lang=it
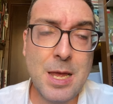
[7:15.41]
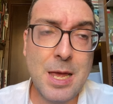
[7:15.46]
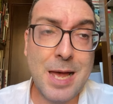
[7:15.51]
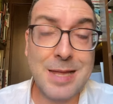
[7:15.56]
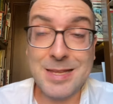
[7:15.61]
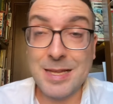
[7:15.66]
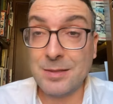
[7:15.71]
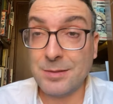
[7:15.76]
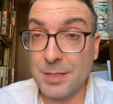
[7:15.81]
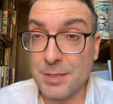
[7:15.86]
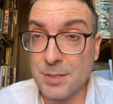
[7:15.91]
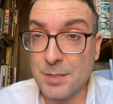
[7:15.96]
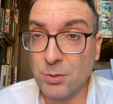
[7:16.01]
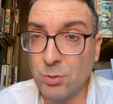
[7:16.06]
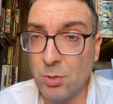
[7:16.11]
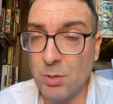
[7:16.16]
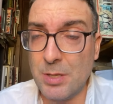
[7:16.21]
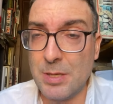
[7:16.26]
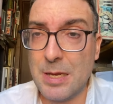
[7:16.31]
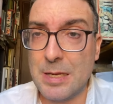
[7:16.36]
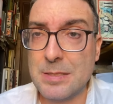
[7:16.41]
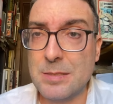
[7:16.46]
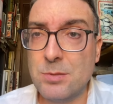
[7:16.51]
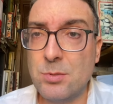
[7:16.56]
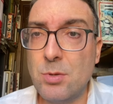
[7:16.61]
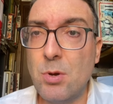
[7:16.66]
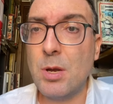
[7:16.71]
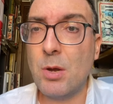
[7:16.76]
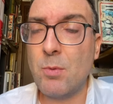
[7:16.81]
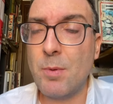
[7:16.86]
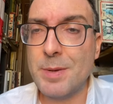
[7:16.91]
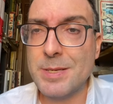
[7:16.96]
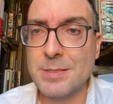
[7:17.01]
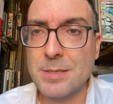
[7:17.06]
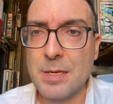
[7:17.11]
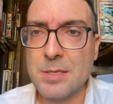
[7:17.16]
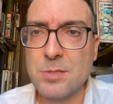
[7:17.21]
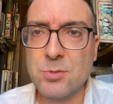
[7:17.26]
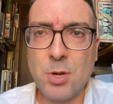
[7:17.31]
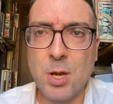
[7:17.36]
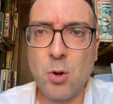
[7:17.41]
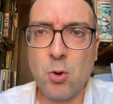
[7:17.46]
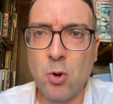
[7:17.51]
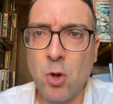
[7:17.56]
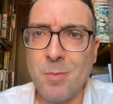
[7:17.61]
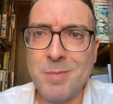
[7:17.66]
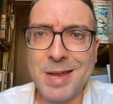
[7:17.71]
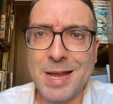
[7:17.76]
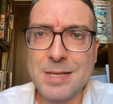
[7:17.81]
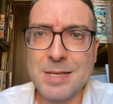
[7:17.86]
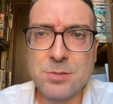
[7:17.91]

ad altri settori della storia, come può essere la storia economica,